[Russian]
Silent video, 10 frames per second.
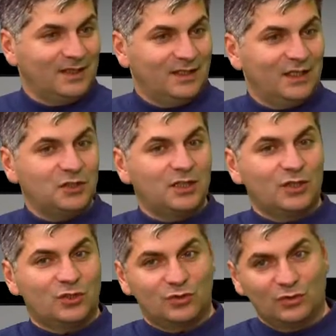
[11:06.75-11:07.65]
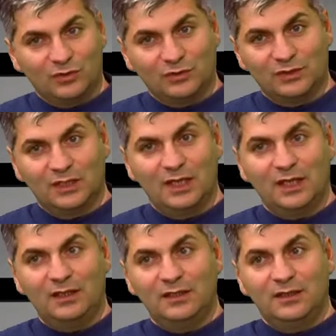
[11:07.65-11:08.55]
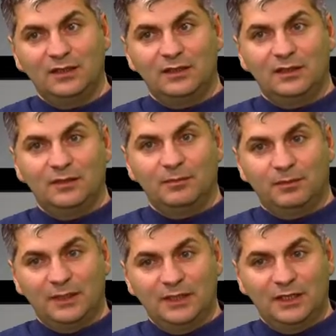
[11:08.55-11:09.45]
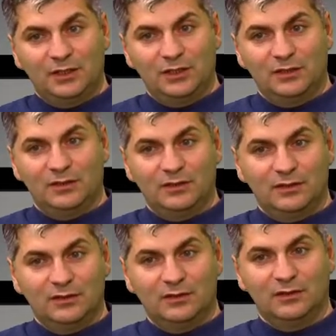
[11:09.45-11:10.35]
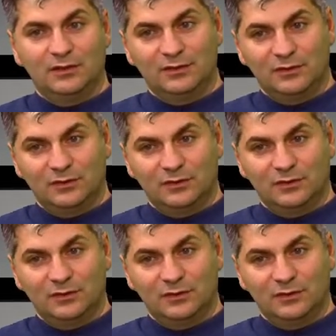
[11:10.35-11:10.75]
Я считаю, что для поднятия Э,